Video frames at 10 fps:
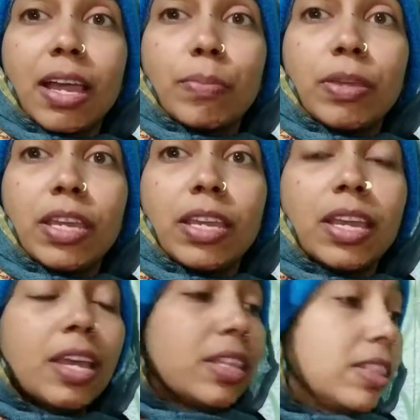अभी
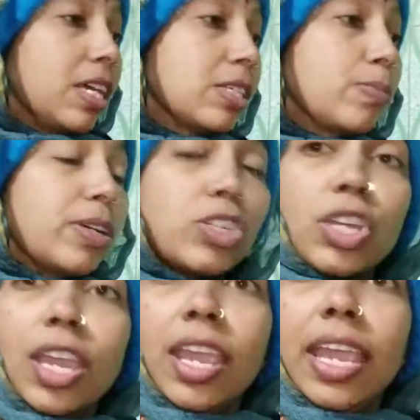दस बज
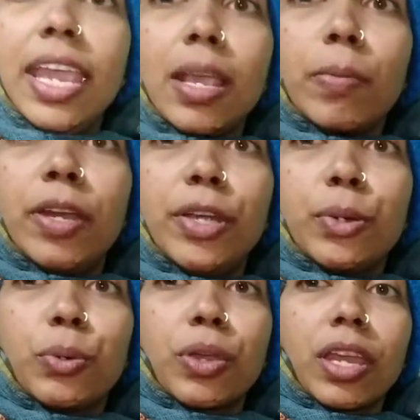के एक मिनट
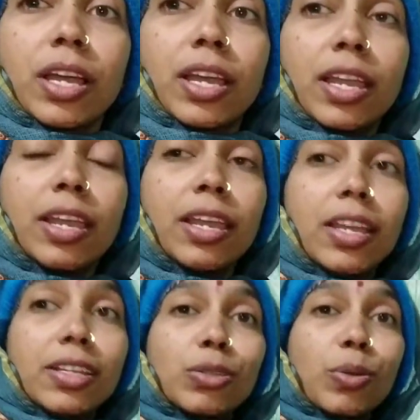हो गया है
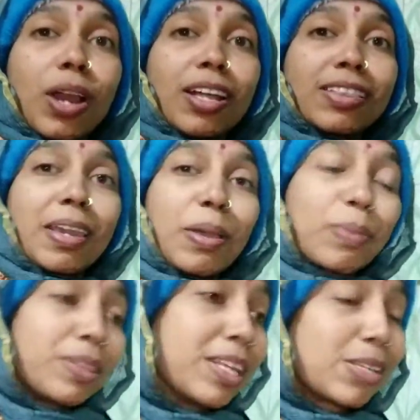तो रात के
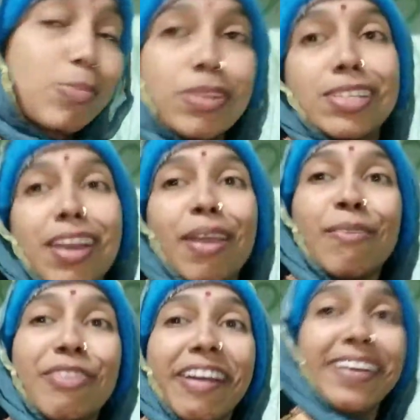अभी दस बज रहे
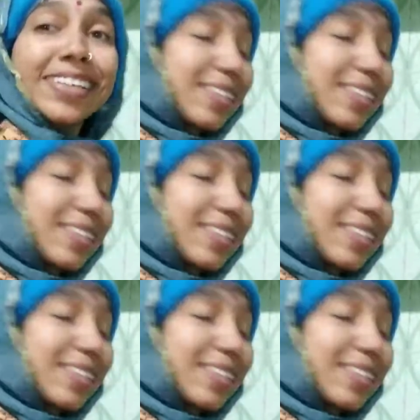हैं फ्रेंड्स